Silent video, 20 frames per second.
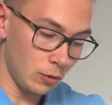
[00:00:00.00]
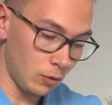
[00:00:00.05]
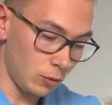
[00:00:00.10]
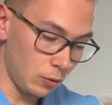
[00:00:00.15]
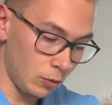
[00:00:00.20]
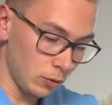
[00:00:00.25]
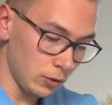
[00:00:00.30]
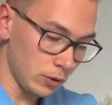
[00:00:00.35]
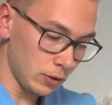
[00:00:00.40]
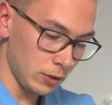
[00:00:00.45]

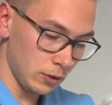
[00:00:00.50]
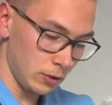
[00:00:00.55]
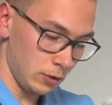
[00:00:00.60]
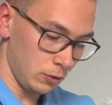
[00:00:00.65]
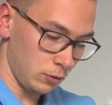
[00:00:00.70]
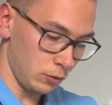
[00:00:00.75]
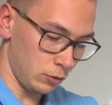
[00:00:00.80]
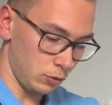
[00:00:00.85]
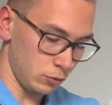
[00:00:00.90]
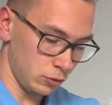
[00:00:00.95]
und
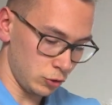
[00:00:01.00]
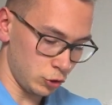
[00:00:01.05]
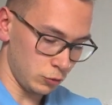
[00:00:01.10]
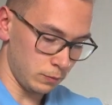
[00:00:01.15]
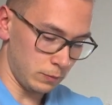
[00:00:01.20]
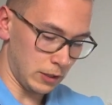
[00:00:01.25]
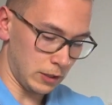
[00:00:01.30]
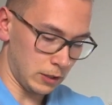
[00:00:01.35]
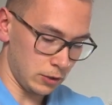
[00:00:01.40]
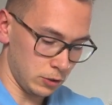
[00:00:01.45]
rutsch
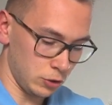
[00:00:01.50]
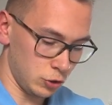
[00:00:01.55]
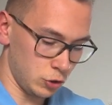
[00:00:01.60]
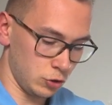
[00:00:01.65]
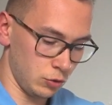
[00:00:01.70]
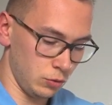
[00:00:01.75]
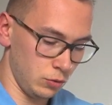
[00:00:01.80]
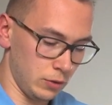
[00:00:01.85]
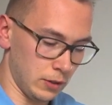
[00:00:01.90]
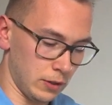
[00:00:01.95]
mal
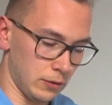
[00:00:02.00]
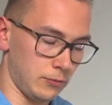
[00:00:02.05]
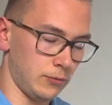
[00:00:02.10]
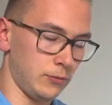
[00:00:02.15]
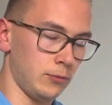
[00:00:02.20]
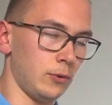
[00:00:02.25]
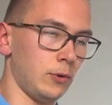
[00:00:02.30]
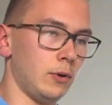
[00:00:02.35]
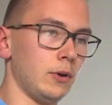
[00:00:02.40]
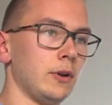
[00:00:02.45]
schön nach
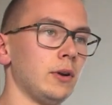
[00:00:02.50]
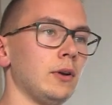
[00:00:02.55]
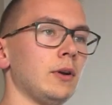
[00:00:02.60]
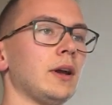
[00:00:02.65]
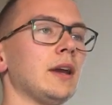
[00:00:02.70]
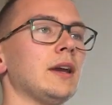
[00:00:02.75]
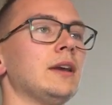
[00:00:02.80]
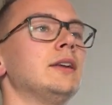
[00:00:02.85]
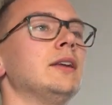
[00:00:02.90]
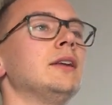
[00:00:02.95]
vorne,
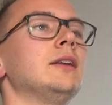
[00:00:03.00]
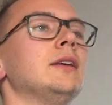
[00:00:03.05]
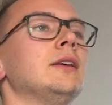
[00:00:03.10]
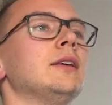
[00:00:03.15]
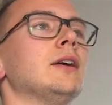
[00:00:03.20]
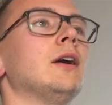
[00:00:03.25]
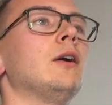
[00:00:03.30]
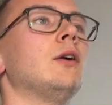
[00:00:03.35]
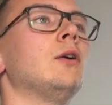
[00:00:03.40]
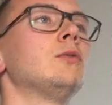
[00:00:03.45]
richte
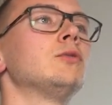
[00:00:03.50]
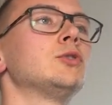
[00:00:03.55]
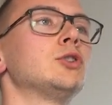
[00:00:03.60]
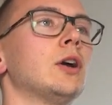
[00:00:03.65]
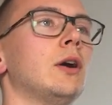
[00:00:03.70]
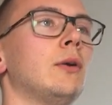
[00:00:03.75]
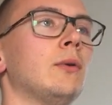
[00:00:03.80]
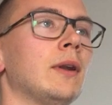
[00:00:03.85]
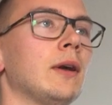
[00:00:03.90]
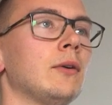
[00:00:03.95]
dich auf,
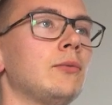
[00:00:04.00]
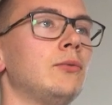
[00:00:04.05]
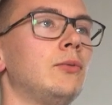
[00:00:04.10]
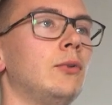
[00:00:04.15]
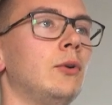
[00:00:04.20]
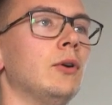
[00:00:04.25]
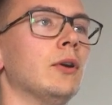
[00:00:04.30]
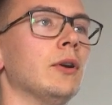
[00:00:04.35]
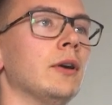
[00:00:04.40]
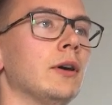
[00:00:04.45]
schau nach
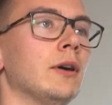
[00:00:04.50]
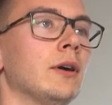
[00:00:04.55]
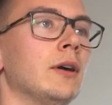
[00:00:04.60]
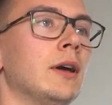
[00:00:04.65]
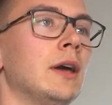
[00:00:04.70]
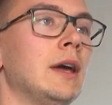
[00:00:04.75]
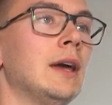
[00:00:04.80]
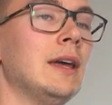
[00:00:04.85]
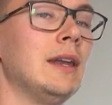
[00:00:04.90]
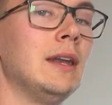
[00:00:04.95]
vorne.
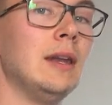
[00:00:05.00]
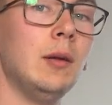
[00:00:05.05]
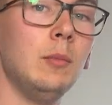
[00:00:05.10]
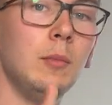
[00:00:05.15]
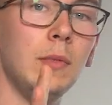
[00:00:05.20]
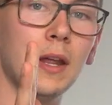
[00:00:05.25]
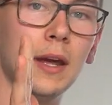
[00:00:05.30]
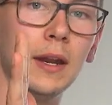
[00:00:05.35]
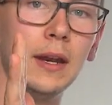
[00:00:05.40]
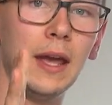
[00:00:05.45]

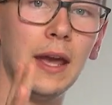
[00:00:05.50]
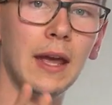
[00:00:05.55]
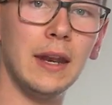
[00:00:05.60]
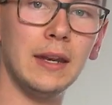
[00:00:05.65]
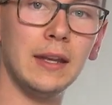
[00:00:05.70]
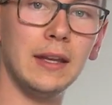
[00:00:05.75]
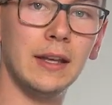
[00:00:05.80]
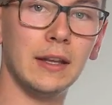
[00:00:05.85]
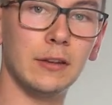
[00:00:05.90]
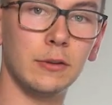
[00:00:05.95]
Nimm deine
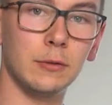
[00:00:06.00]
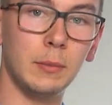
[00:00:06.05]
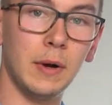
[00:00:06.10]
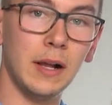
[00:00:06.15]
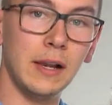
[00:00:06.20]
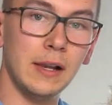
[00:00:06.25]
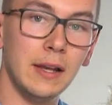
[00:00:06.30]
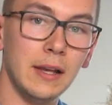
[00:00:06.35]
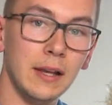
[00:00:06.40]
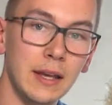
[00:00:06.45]
Hände jetzt
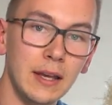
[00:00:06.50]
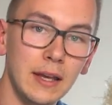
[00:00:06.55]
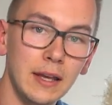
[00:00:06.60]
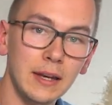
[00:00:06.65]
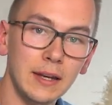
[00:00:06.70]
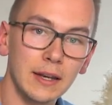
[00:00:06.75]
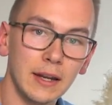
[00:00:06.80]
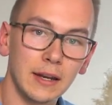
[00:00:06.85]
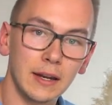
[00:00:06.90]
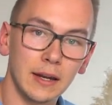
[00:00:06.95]
mal
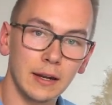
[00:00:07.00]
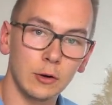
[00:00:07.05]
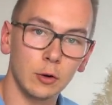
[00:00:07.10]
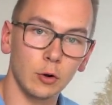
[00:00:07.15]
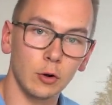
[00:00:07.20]
hinter deinen